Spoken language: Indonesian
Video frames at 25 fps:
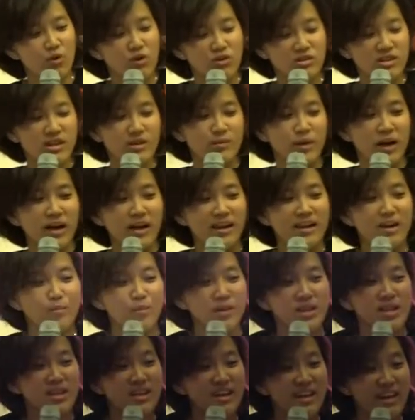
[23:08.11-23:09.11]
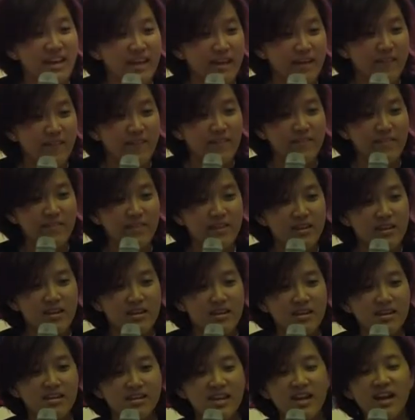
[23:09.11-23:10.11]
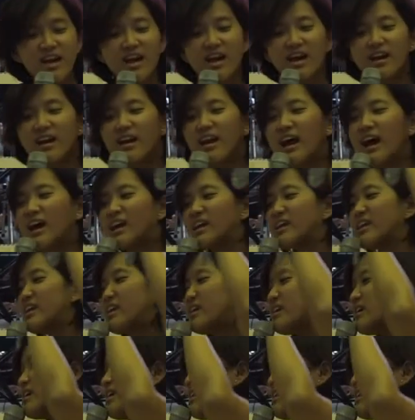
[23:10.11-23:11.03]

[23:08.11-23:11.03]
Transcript: oh saya bakal dapat ini nih. Saya akan lari